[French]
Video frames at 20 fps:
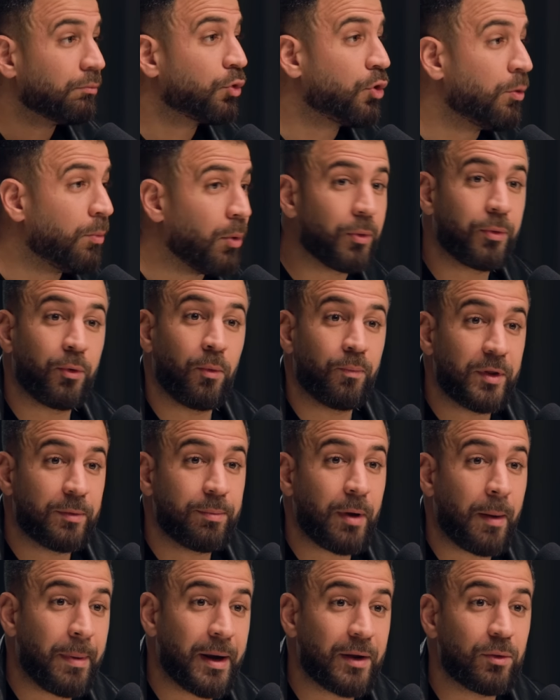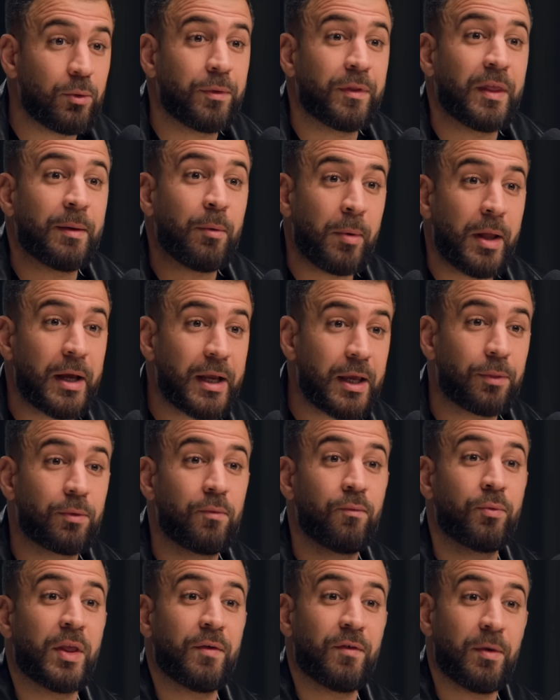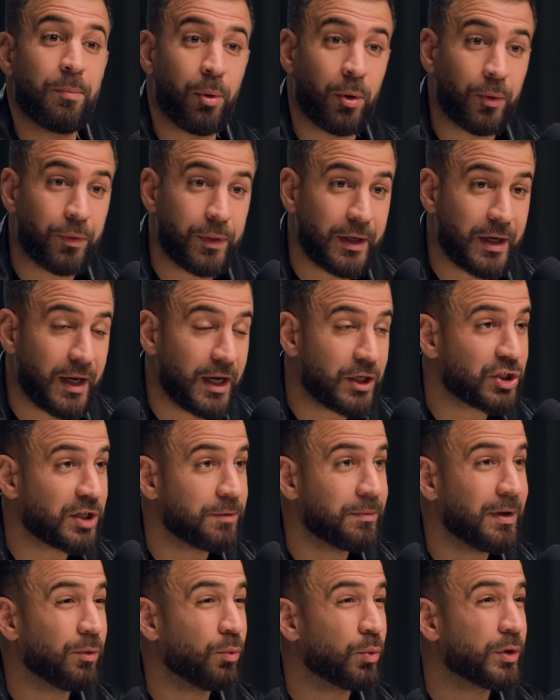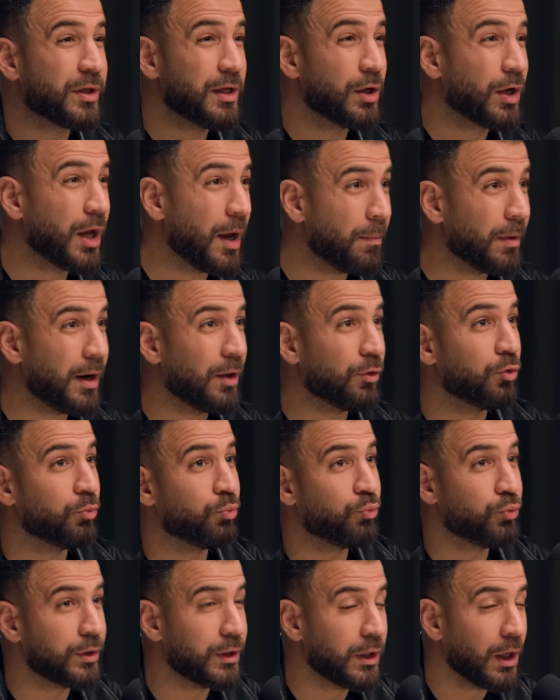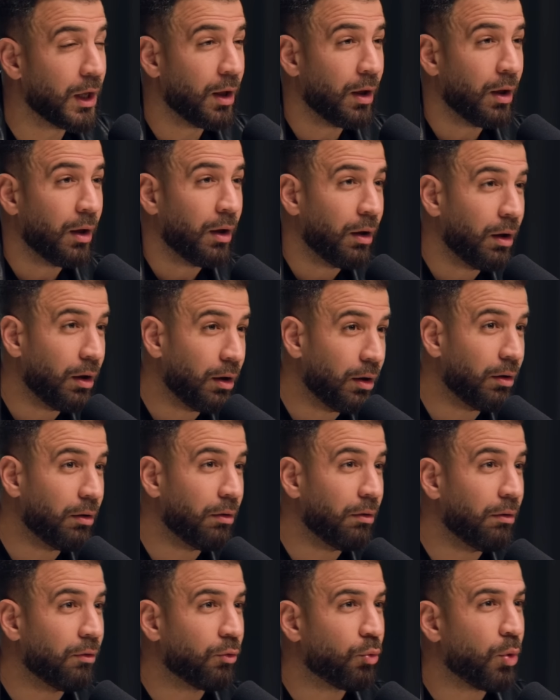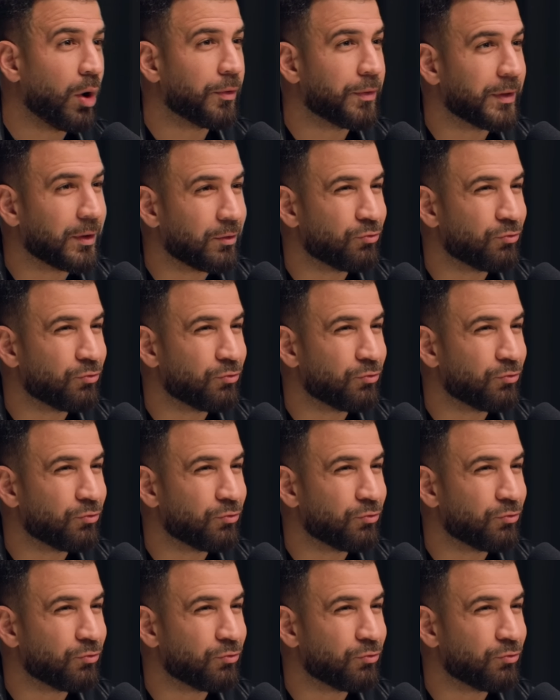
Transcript: commençons peut-être par parler de cet album-là. Qu'est-ce que vous en avez pensé Kalash Rimmel, donc, qui est quand même là depuis, euh, quoi, c'est